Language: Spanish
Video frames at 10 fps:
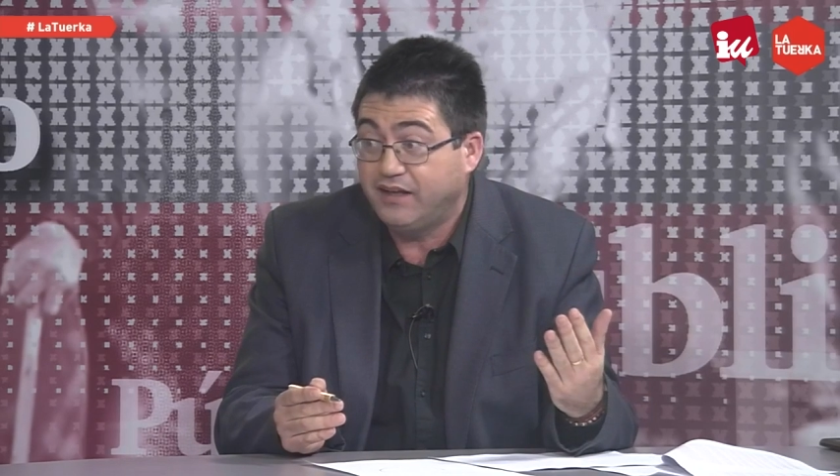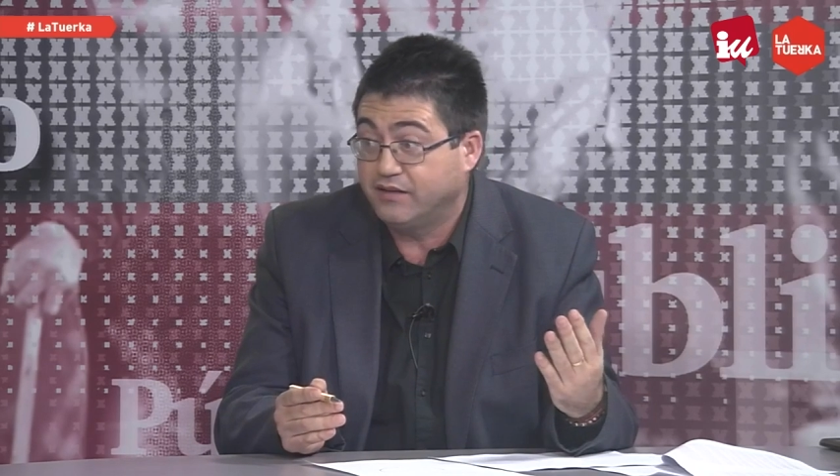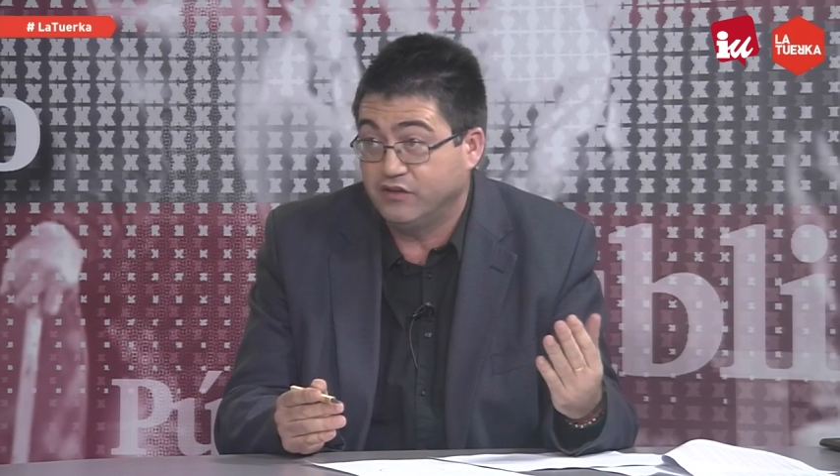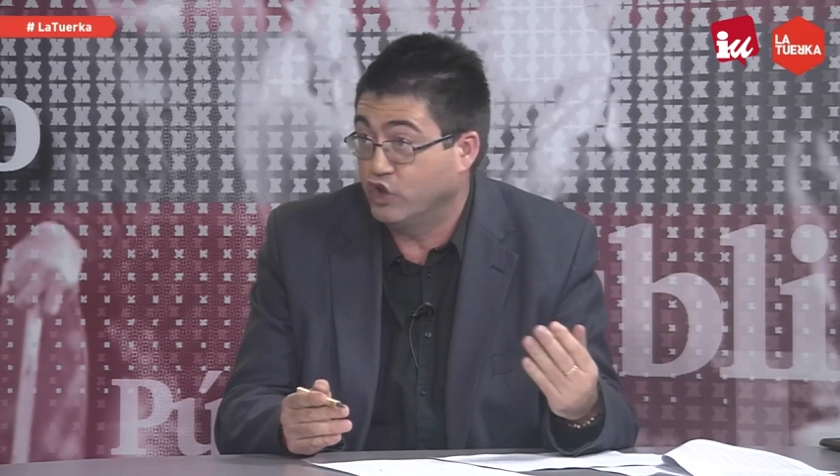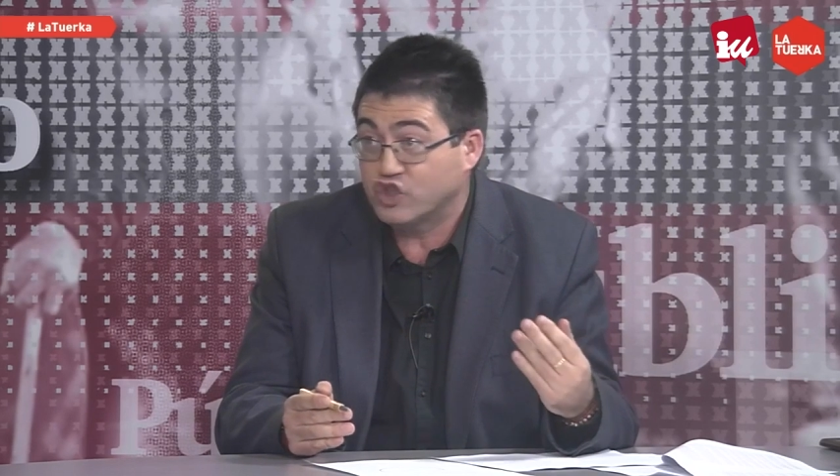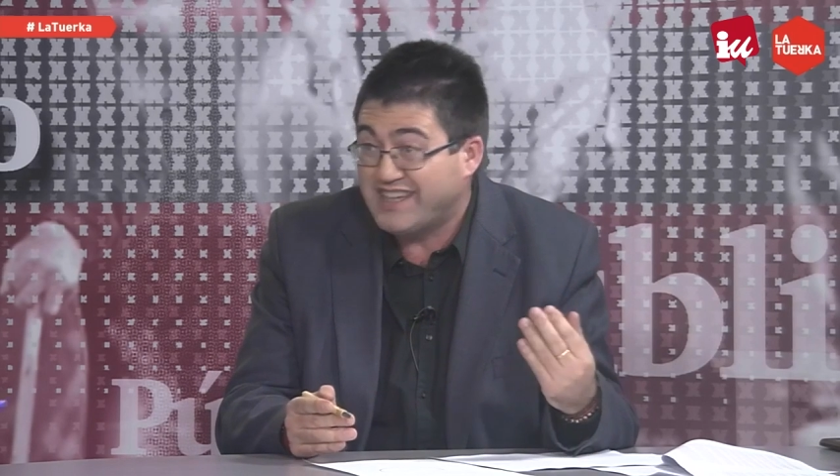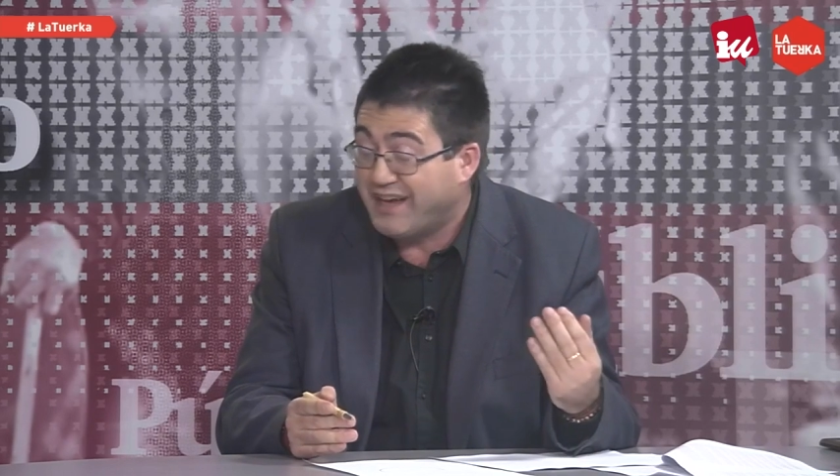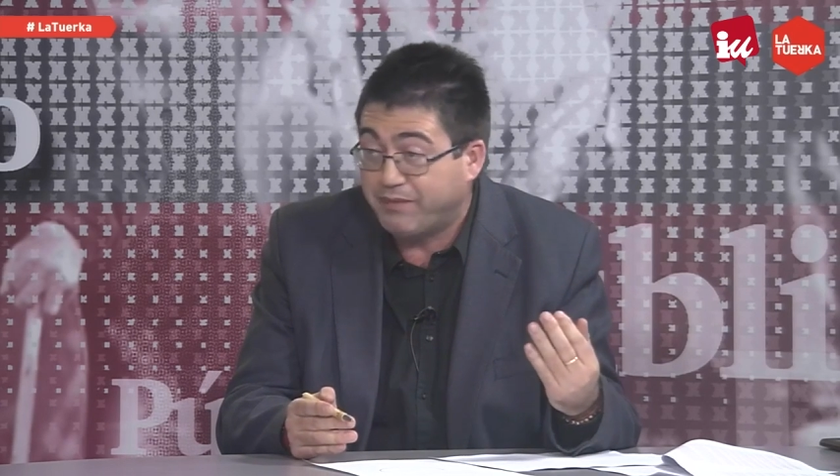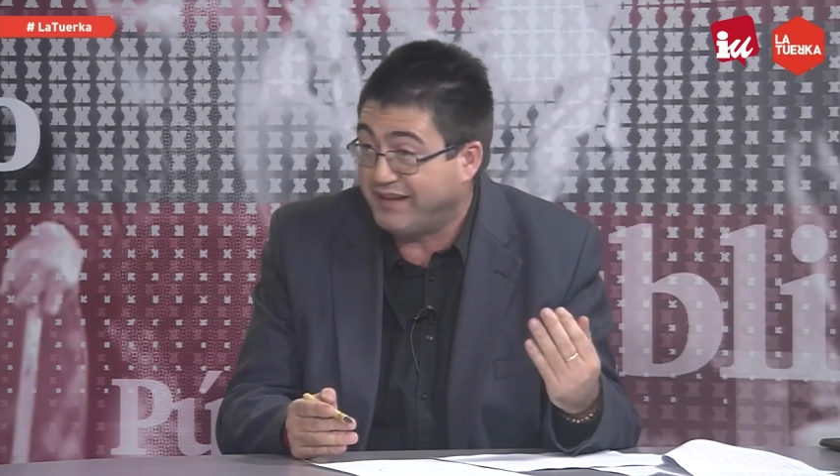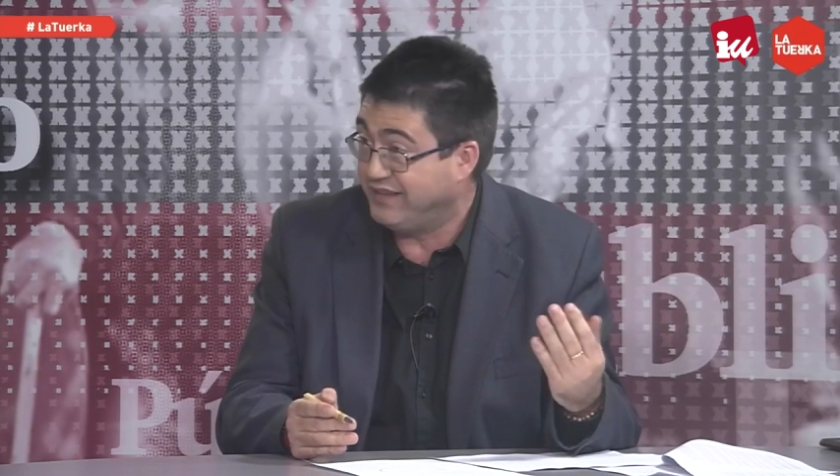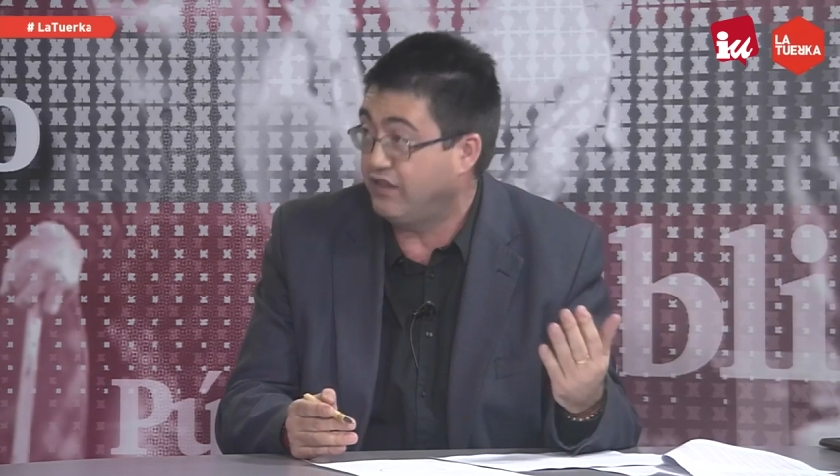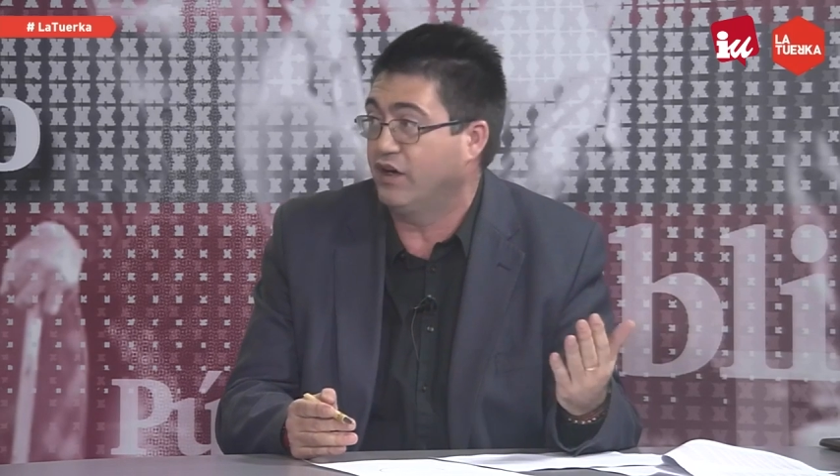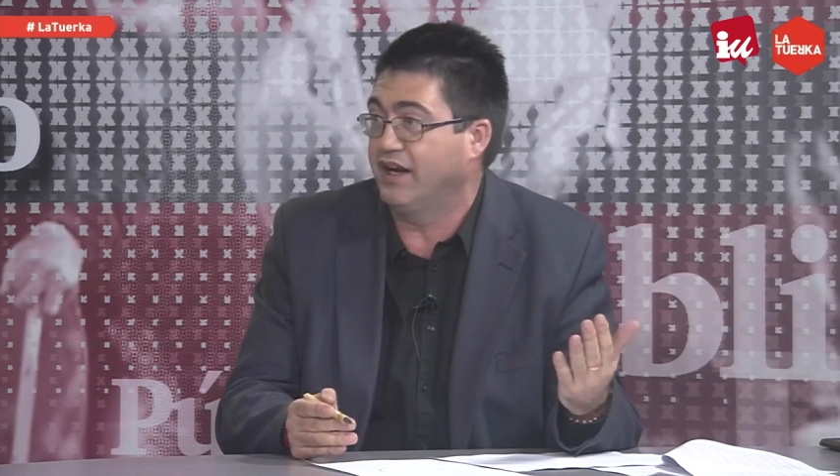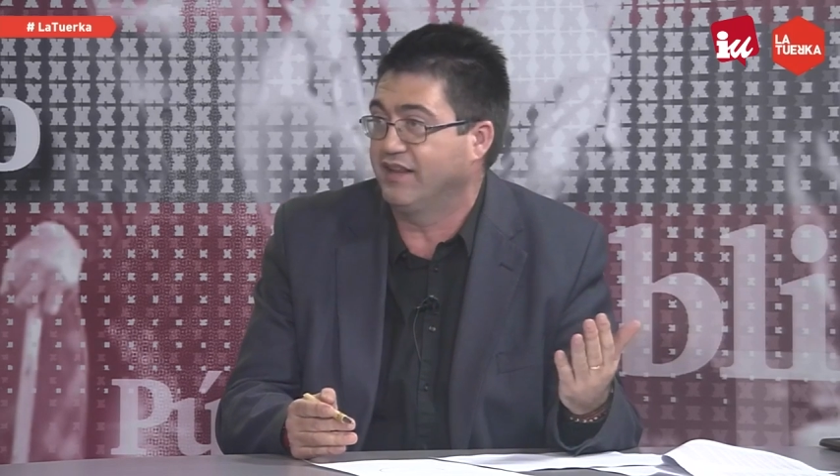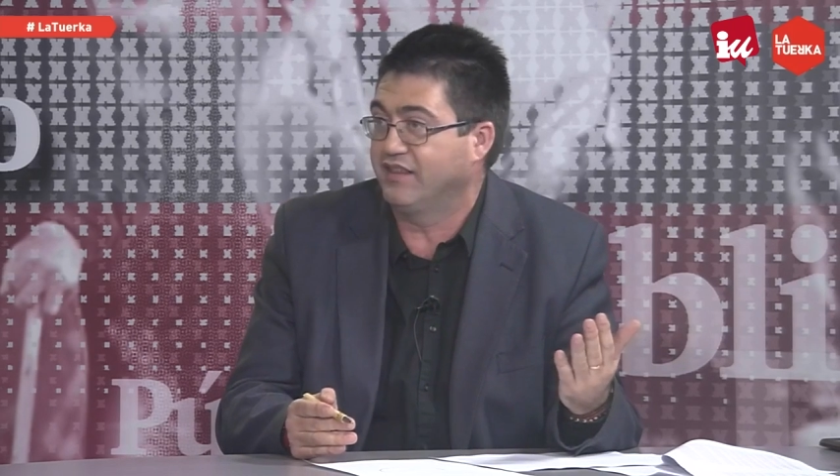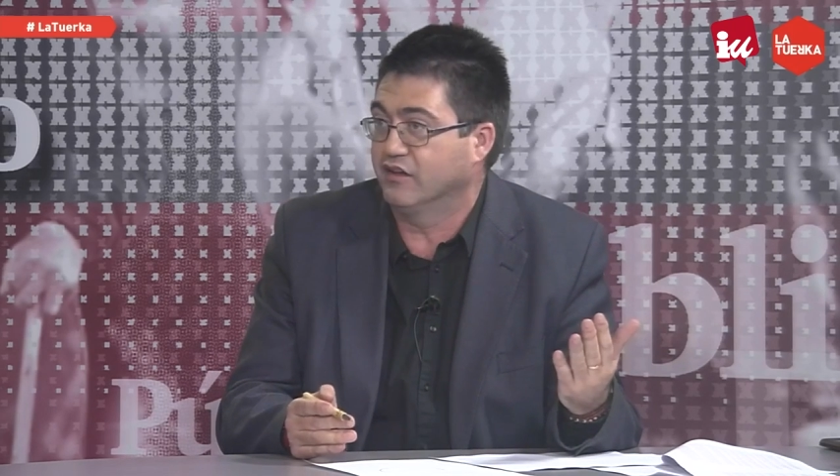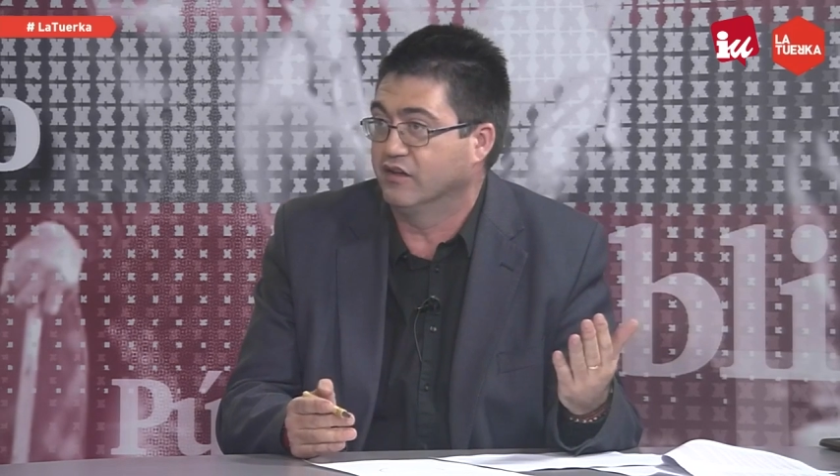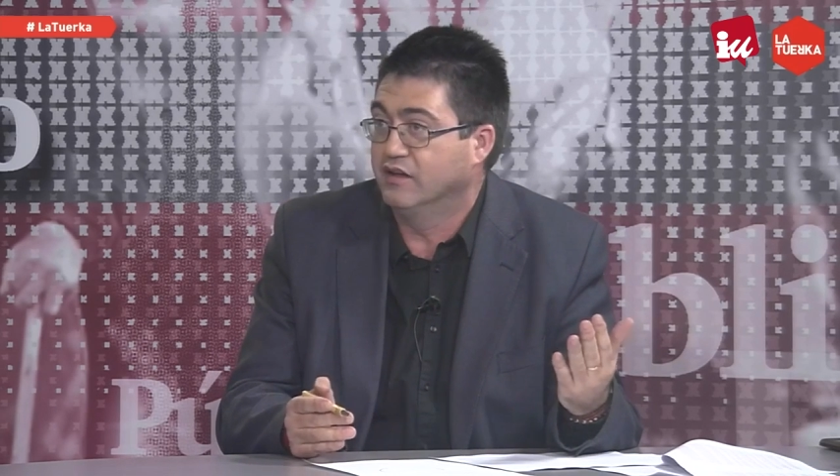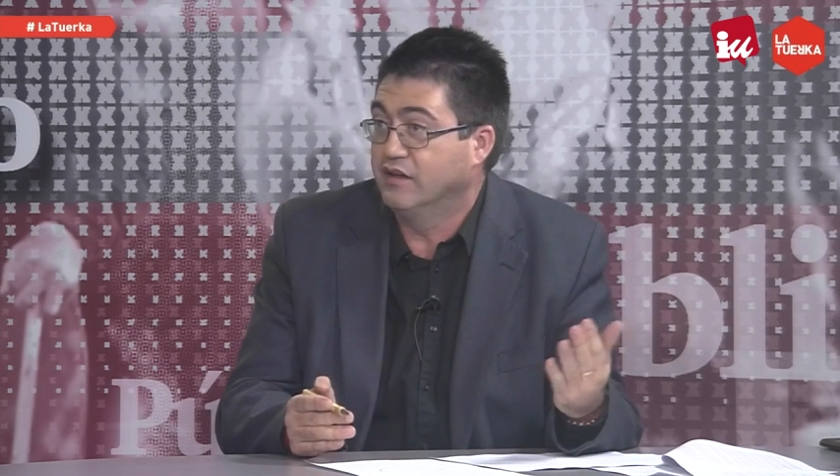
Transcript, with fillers: no se ha aprendido la lección.